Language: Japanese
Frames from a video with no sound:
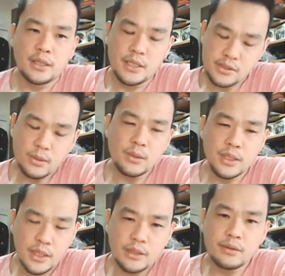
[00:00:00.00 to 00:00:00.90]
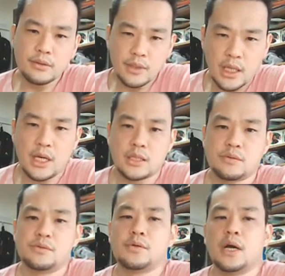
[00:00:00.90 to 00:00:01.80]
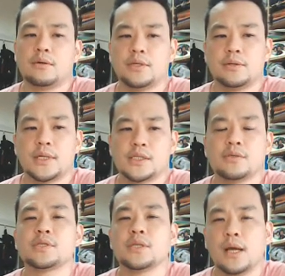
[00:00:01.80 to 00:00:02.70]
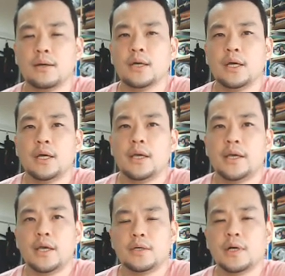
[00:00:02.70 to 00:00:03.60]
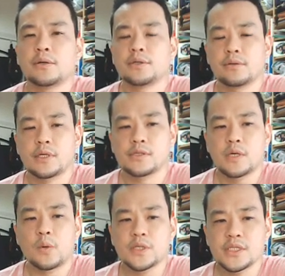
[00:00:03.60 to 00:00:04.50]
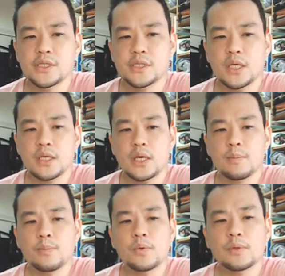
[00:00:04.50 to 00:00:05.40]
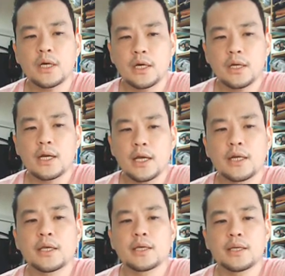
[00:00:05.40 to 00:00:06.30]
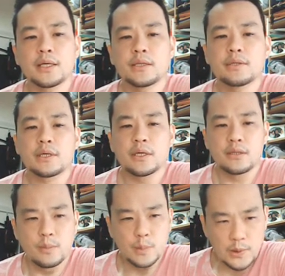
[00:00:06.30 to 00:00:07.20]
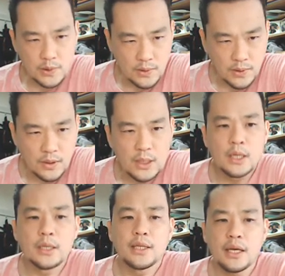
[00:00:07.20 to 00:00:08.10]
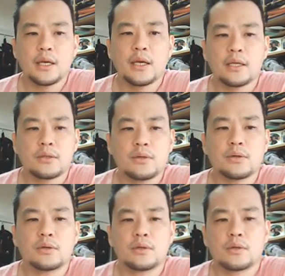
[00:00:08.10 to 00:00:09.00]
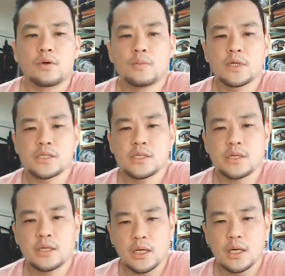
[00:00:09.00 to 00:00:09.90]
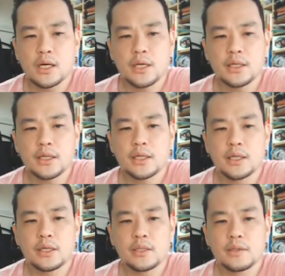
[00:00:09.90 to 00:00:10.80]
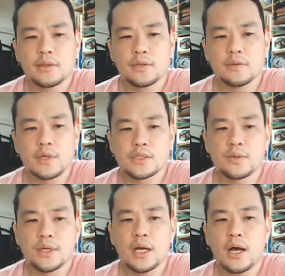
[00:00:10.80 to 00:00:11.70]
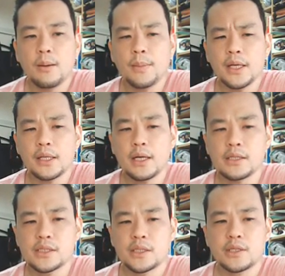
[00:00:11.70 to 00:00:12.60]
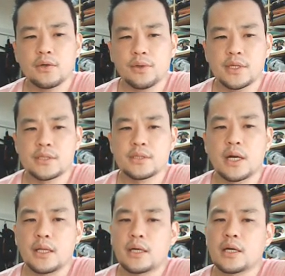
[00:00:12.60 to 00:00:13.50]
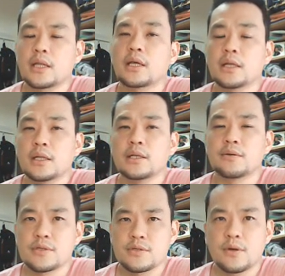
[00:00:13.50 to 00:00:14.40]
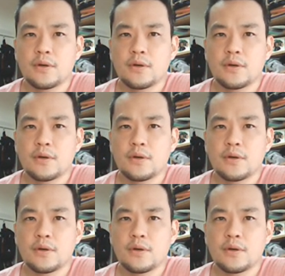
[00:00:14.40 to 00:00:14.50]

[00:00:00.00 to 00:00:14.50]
で、その理由が、その右派の人たちと違う。えー、右派の人たちは押し付け憲法だから変えなきゃいけないって言うんだけれども、ね、えっ、ー、と、小村さんが変えなきゃいけないっていう理由は、それがアメリカ人によって作られたからなんだっていうんですよ。